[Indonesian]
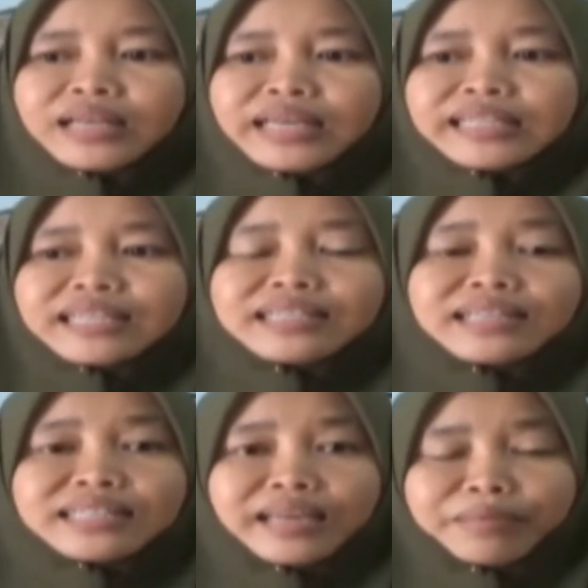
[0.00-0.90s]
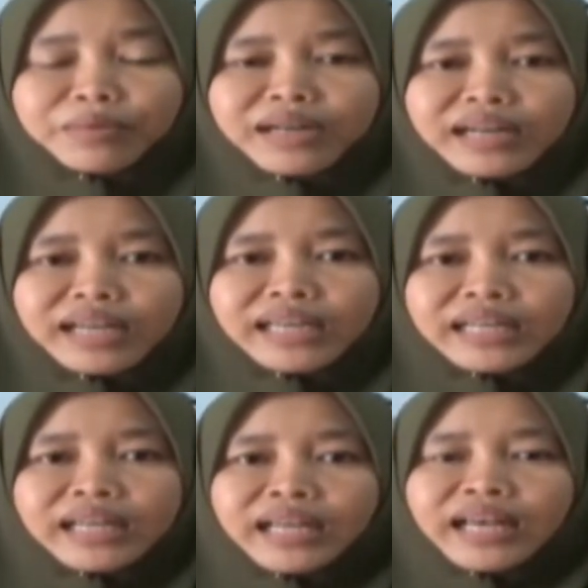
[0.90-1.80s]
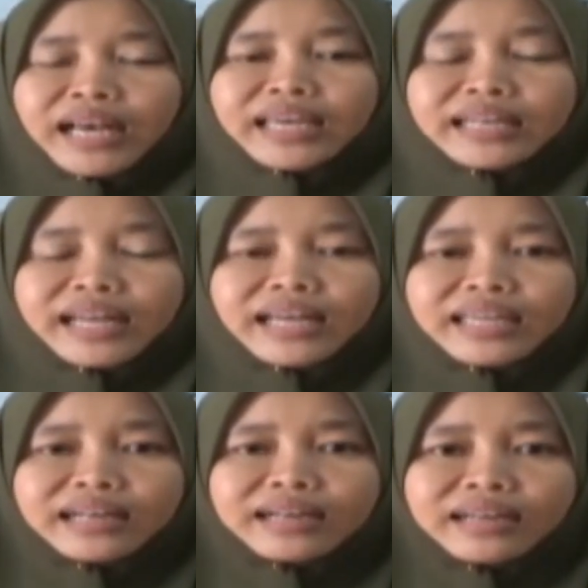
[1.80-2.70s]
kita selesai mewarnai air-air